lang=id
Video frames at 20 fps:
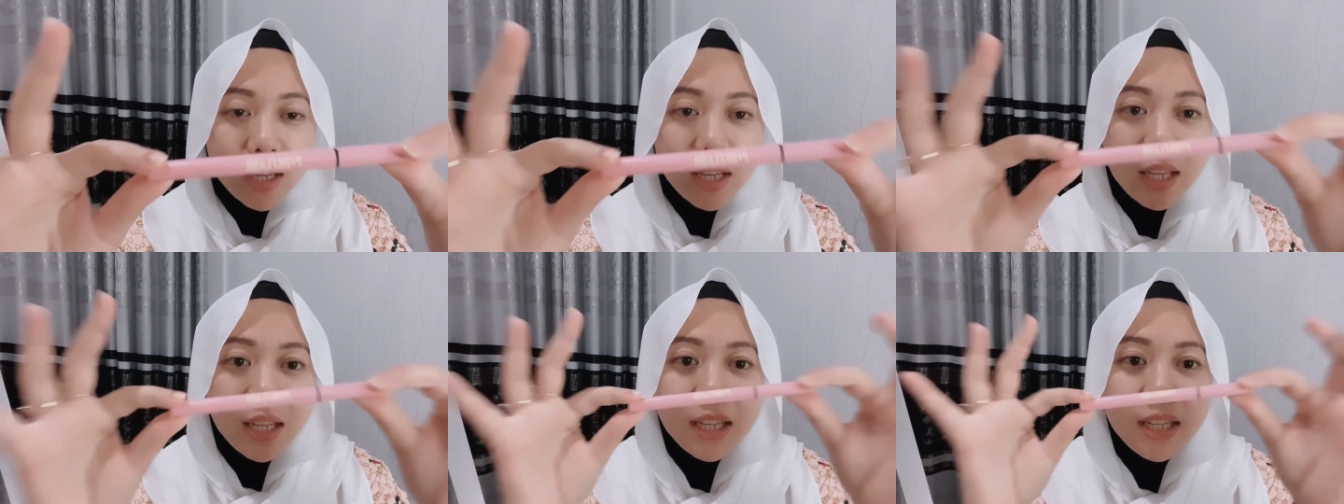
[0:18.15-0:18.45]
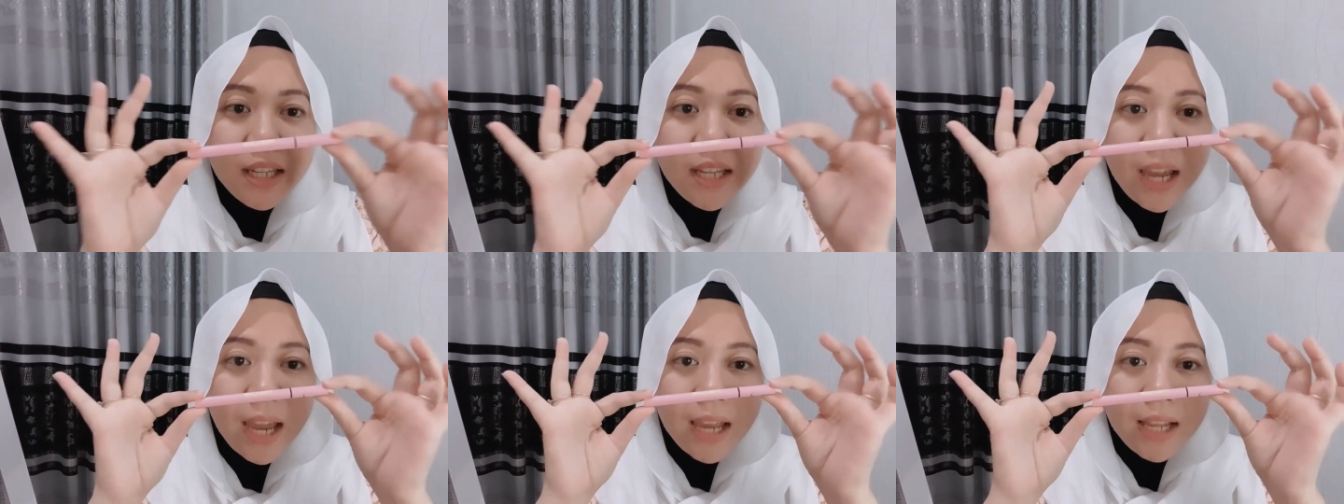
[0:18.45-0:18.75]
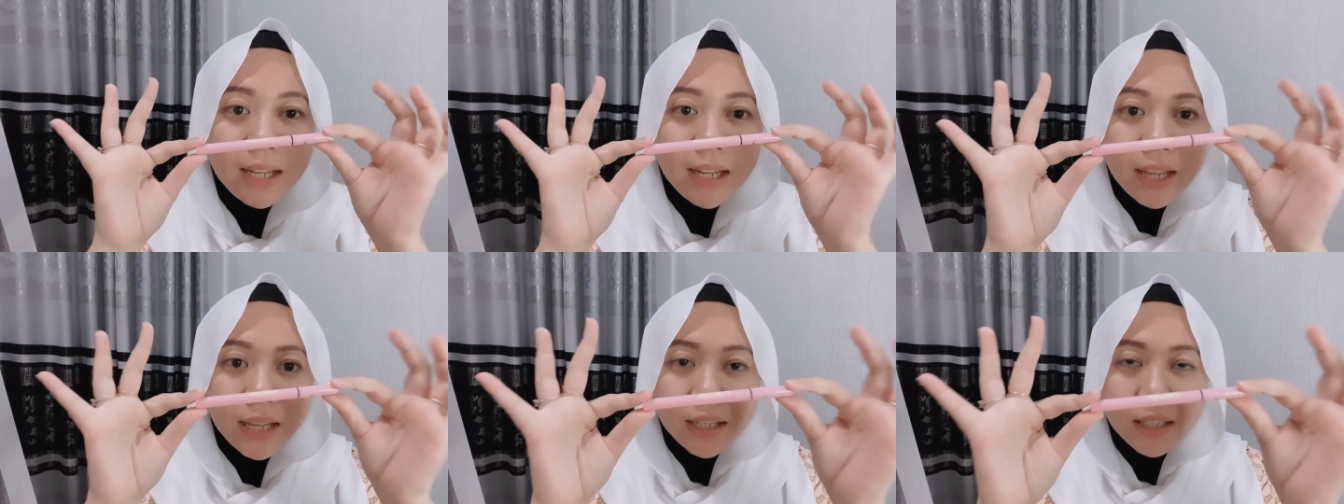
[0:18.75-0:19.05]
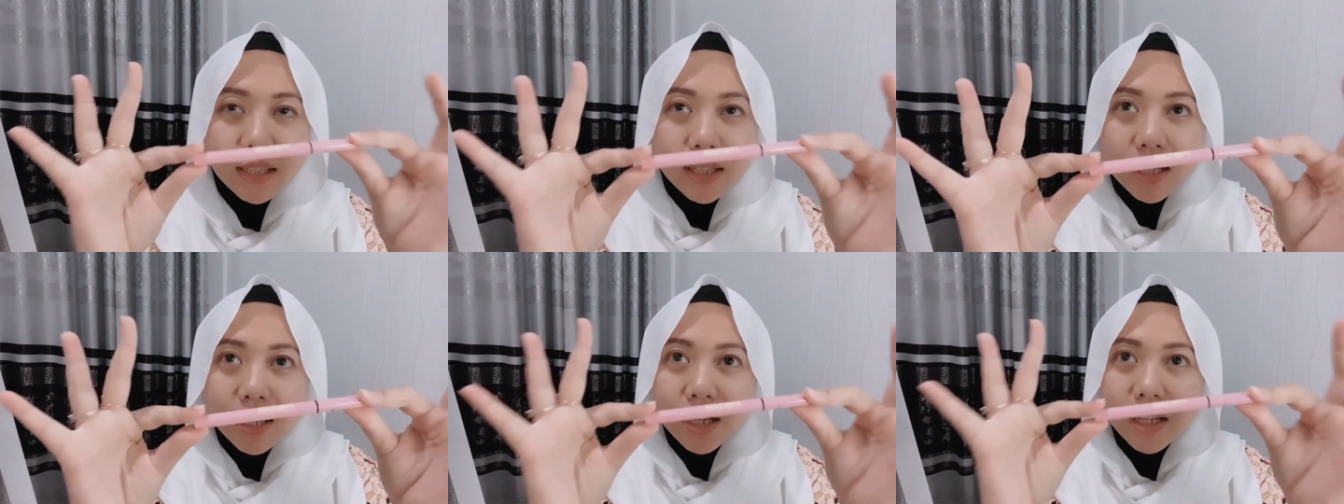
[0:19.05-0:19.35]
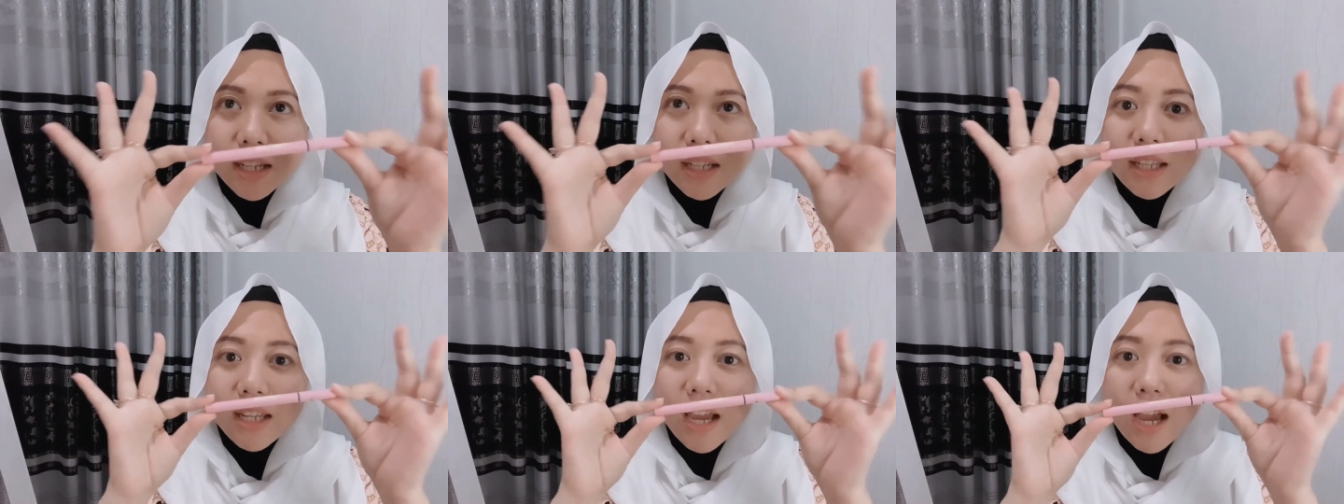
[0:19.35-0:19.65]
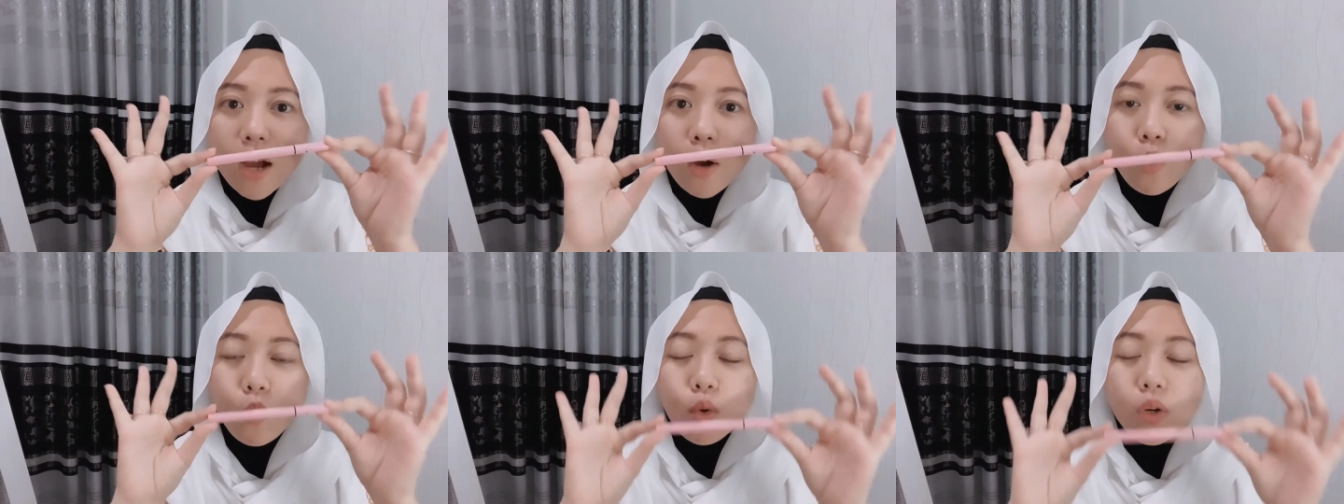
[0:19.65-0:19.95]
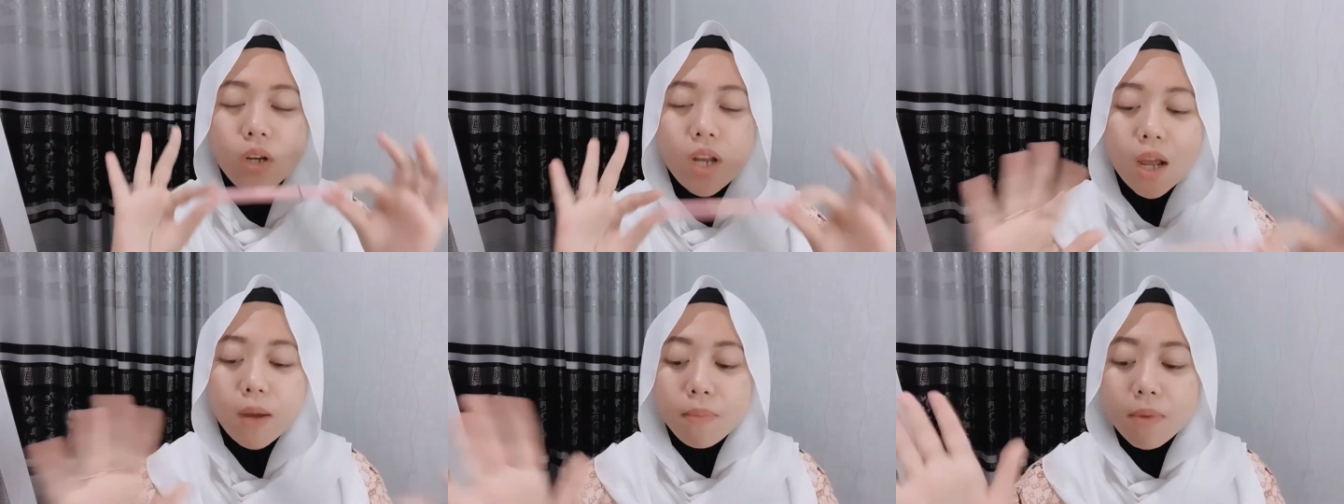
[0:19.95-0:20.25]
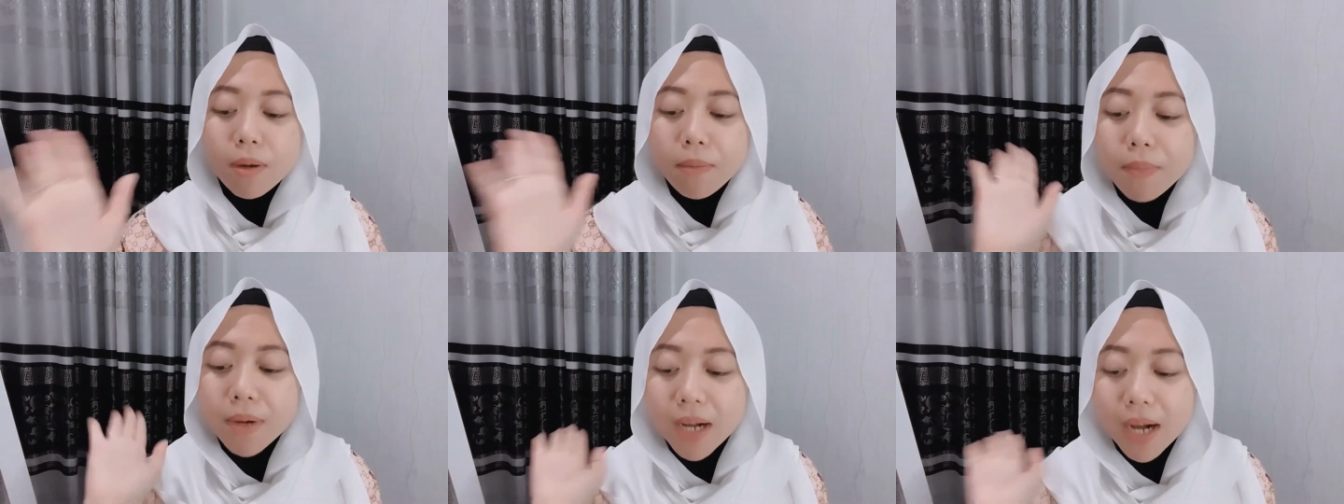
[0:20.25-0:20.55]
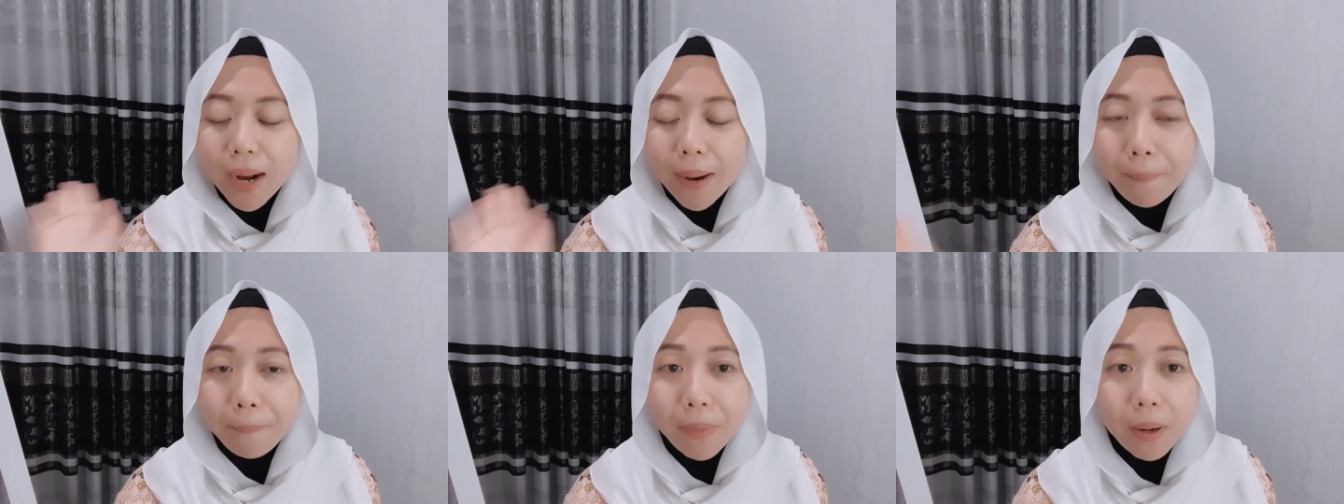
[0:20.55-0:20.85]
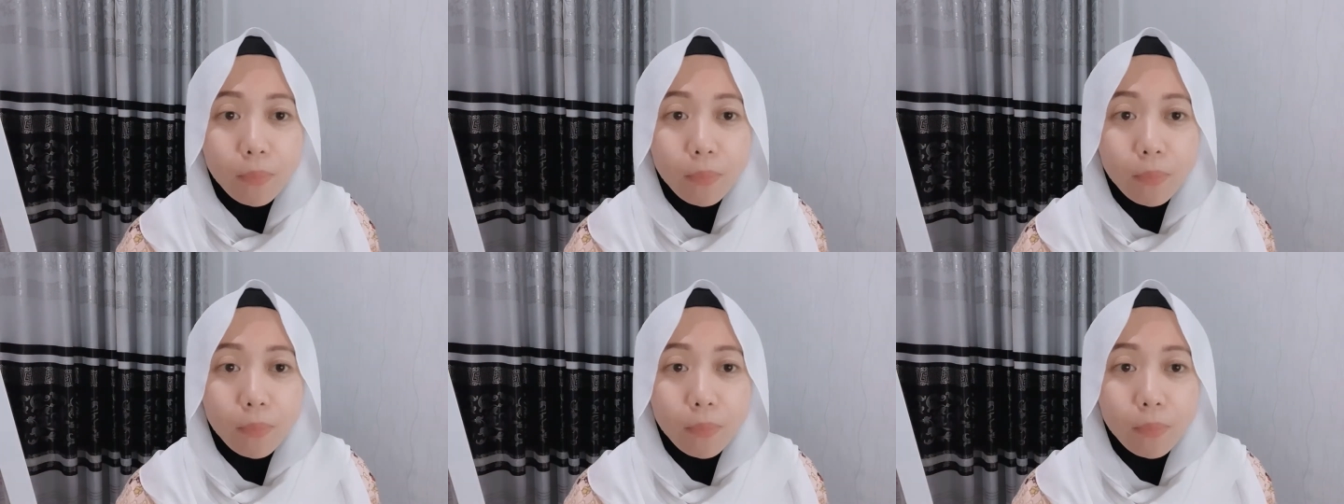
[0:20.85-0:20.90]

Ini eyeliner yang udah beberapa